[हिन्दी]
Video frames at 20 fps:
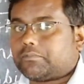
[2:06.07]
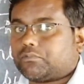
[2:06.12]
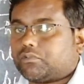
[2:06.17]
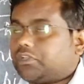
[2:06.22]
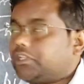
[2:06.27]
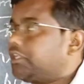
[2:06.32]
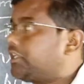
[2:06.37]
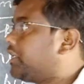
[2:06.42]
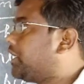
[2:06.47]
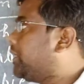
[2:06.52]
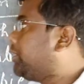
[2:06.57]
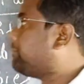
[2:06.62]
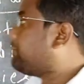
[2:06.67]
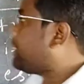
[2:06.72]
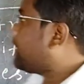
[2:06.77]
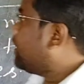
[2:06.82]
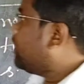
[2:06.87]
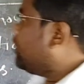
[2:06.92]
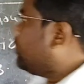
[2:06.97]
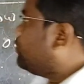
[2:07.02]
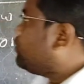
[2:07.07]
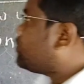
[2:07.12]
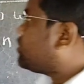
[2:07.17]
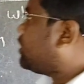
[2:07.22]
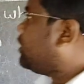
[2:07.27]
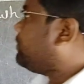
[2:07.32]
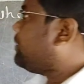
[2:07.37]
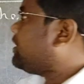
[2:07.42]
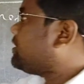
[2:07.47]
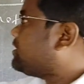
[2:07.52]
आपको लिखना है
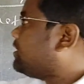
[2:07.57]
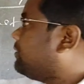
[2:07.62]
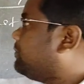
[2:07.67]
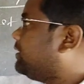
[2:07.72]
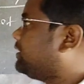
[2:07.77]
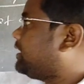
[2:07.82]
उसके बाद से आप